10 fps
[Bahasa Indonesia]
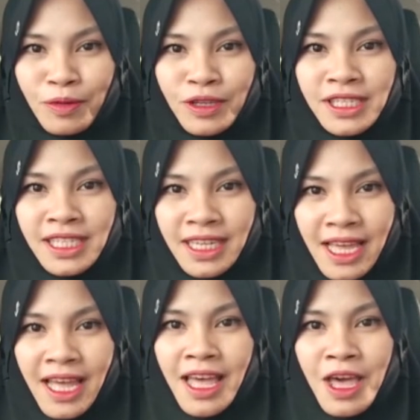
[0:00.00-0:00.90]

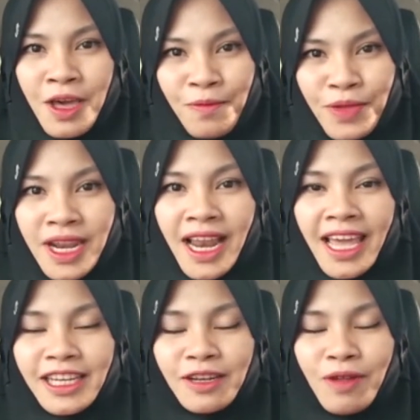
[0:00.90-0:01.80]
Hijriah. Minal
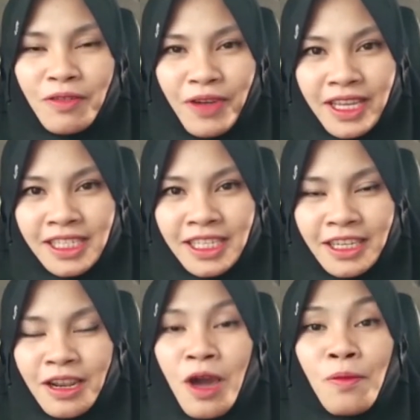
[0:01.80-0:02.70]
Aidin wal Faizin,
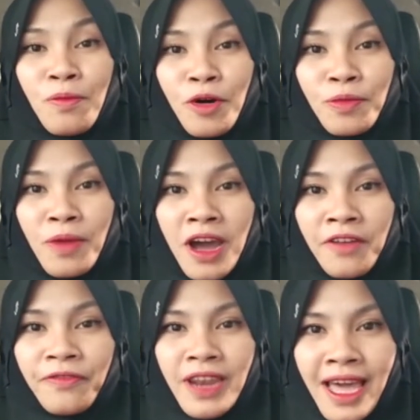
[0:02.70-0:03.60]
mohon maaf
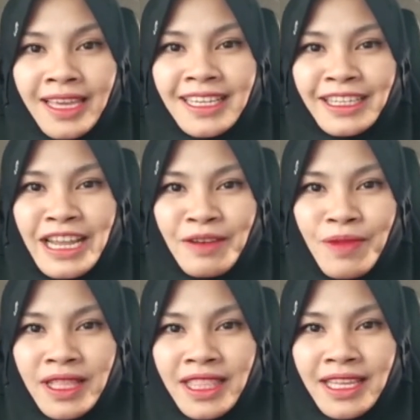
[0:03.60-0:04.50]
lahir dan
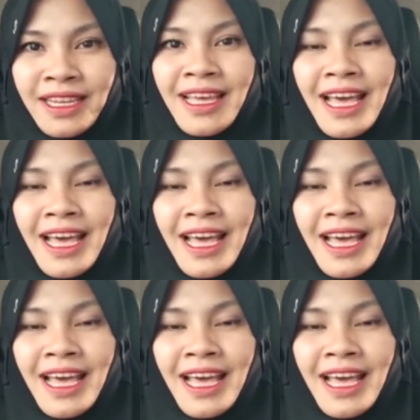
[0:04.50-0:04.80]
batin.